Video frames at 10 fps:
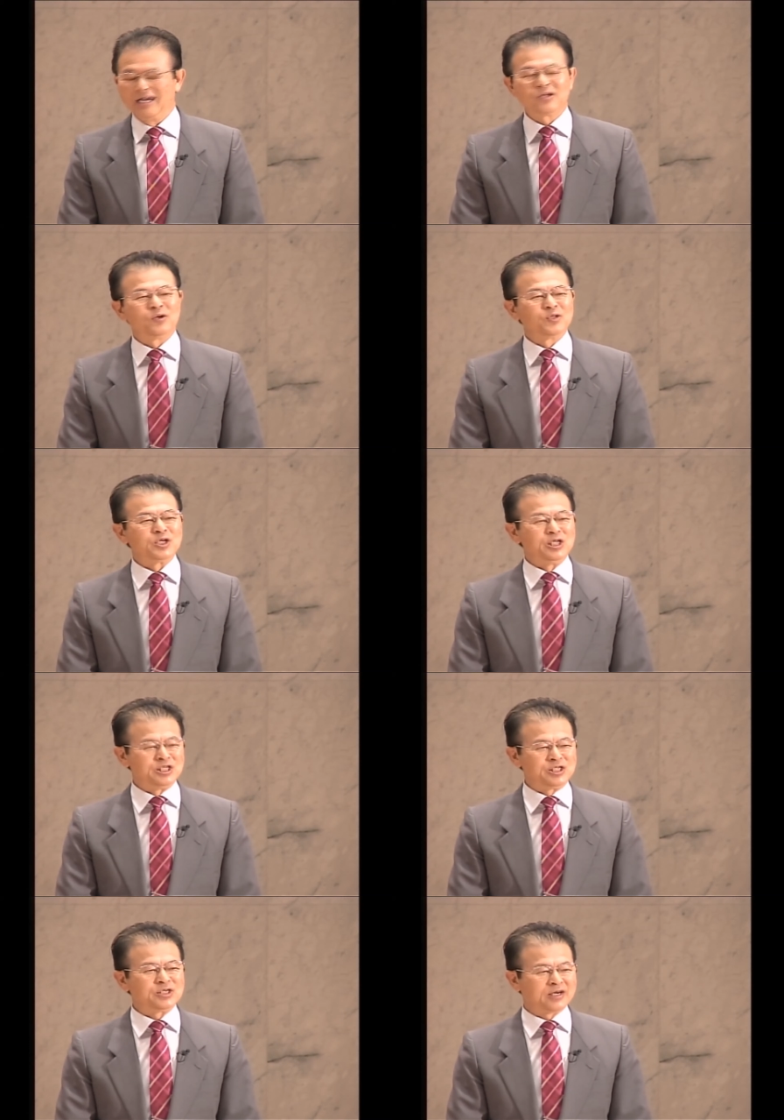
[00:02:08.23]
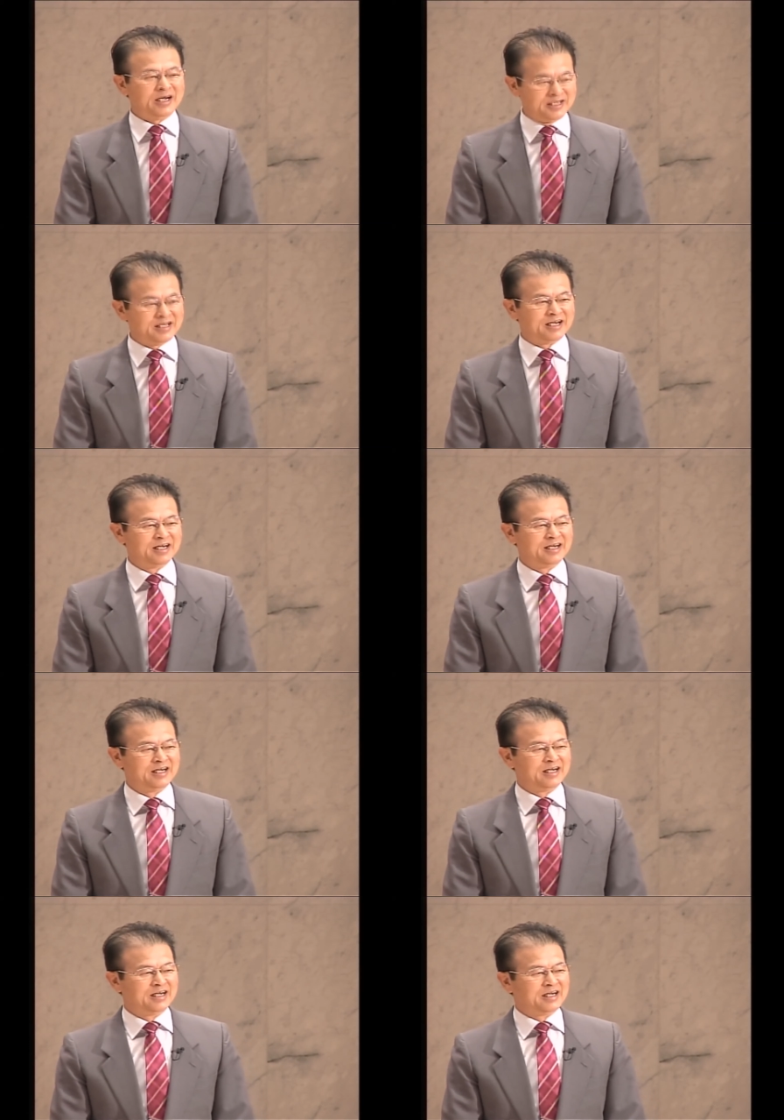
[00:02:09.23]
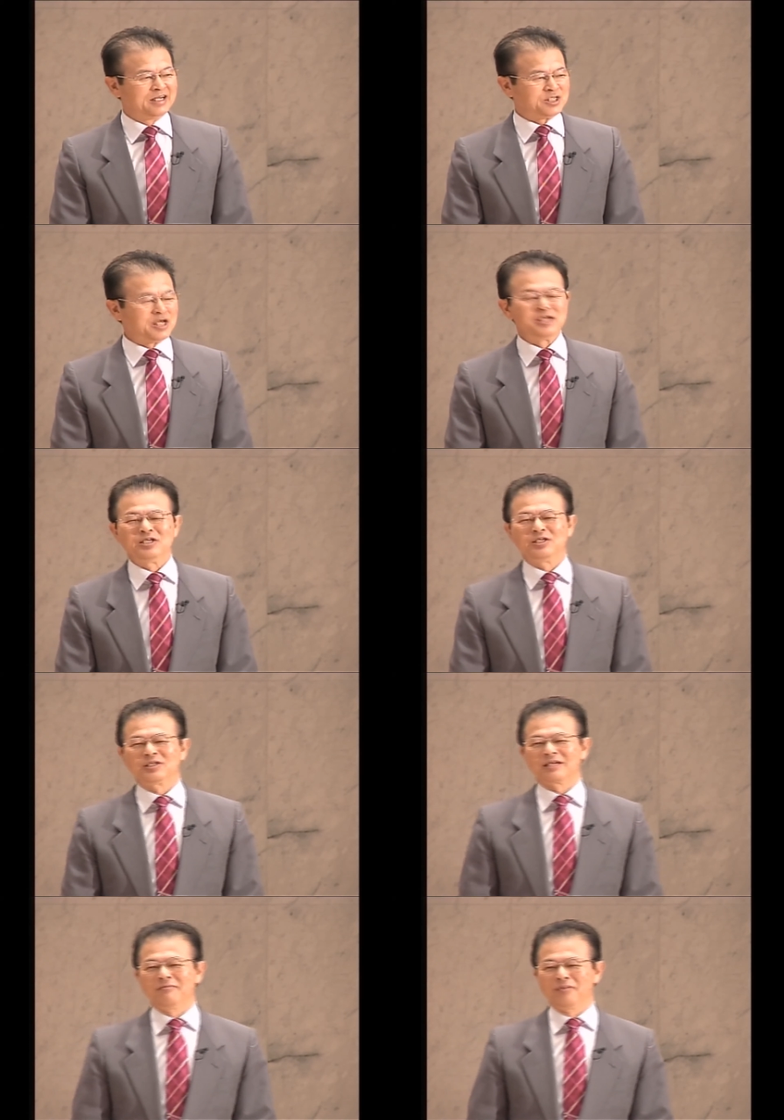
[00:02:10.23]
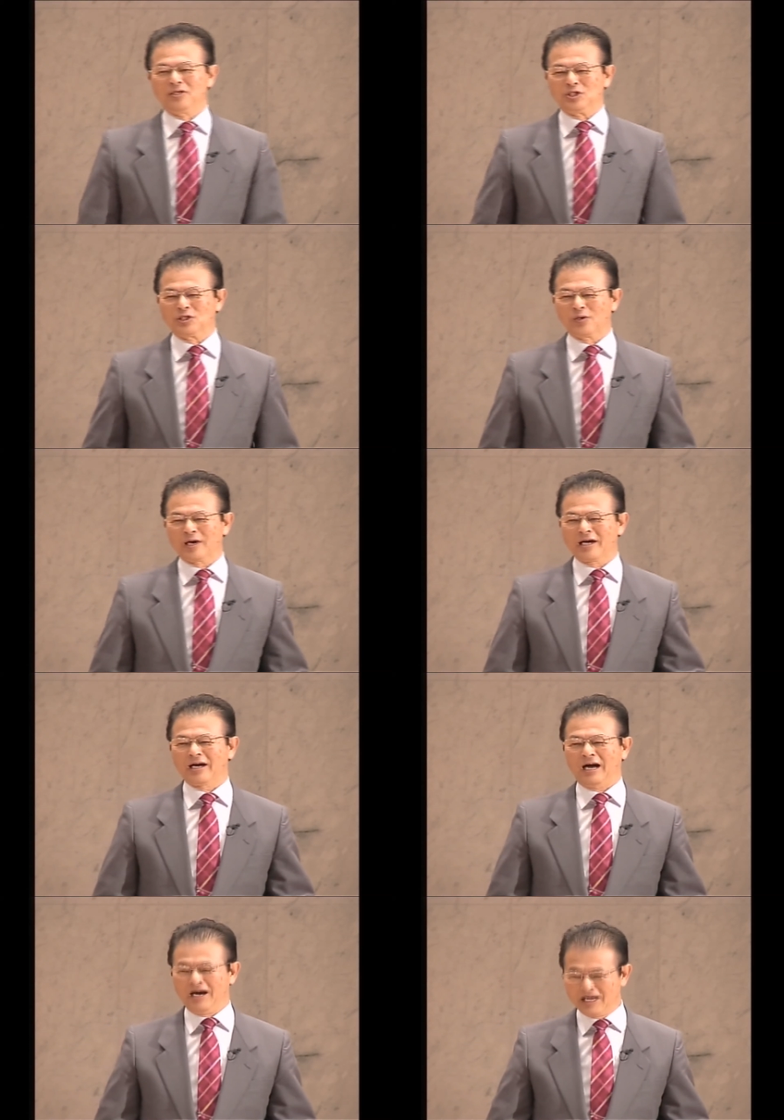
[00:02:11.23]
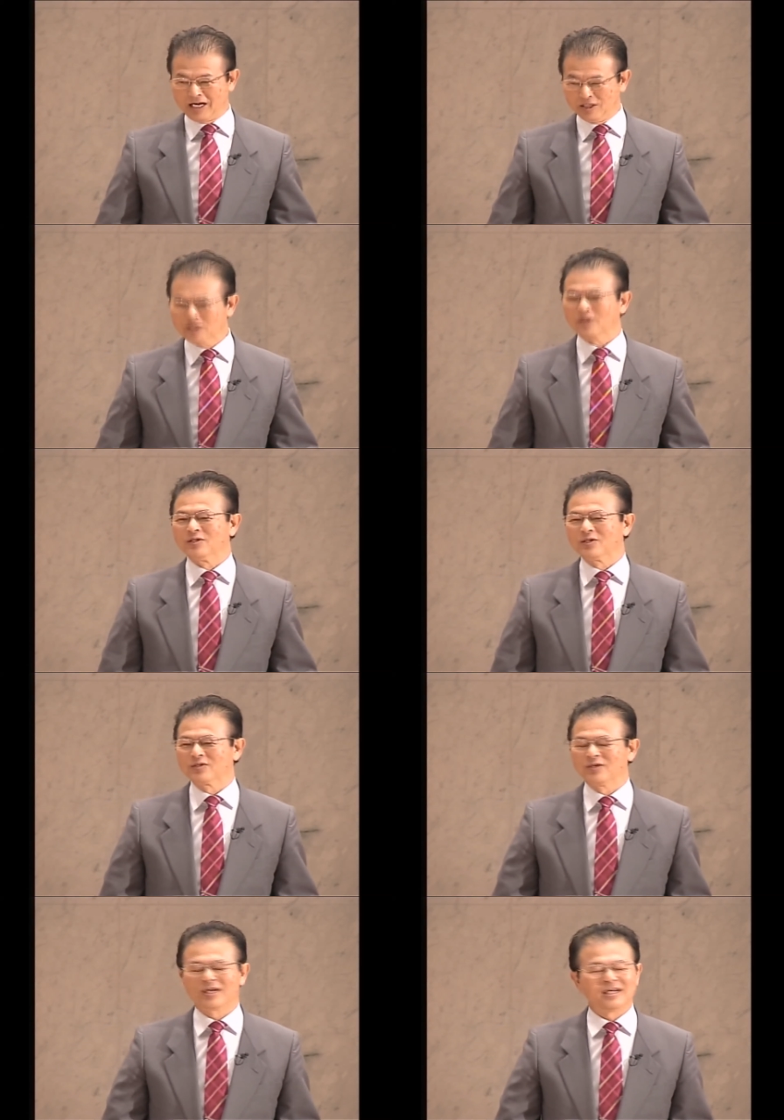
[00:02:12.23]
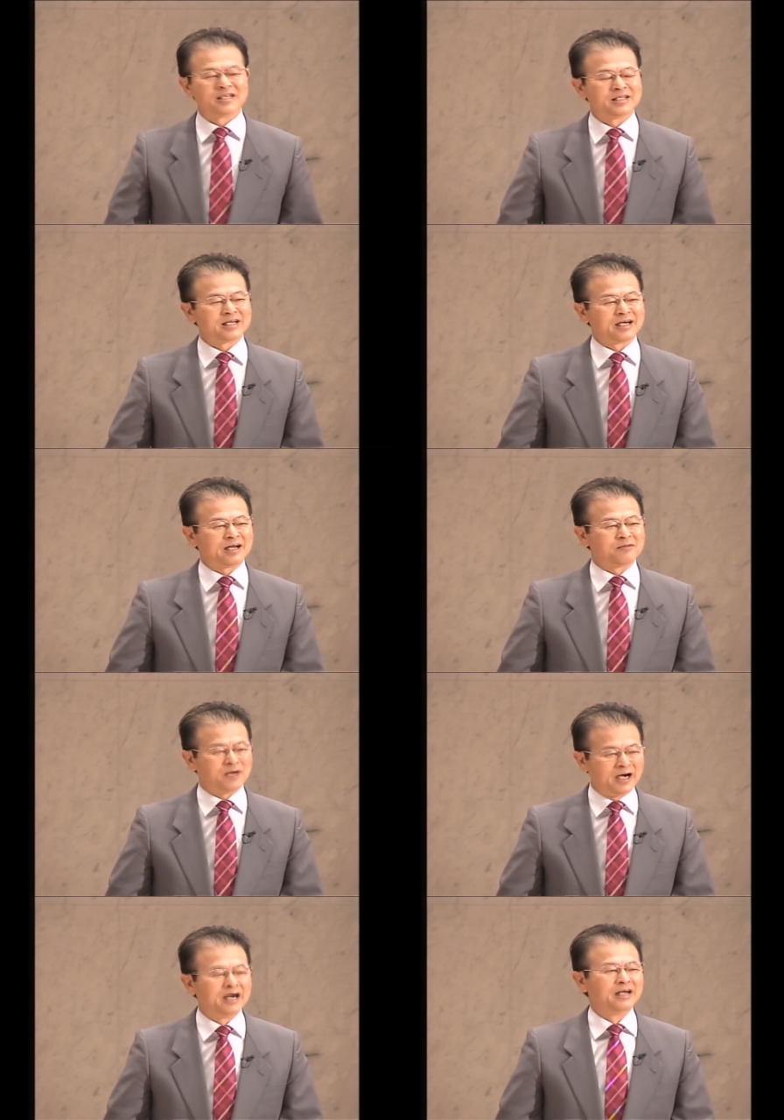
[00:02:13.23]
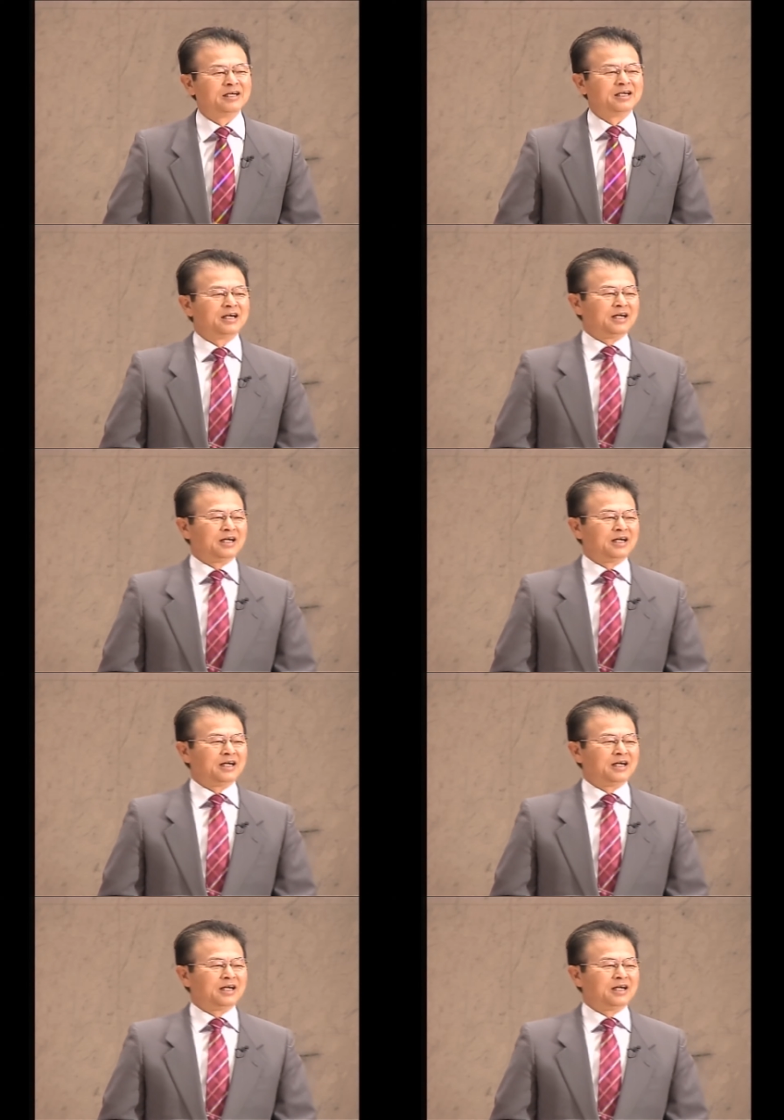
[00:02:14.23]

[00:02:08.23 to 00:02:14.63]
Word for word: 今日の日にちを書いて詩編23編15回完結ということを書いていただければあ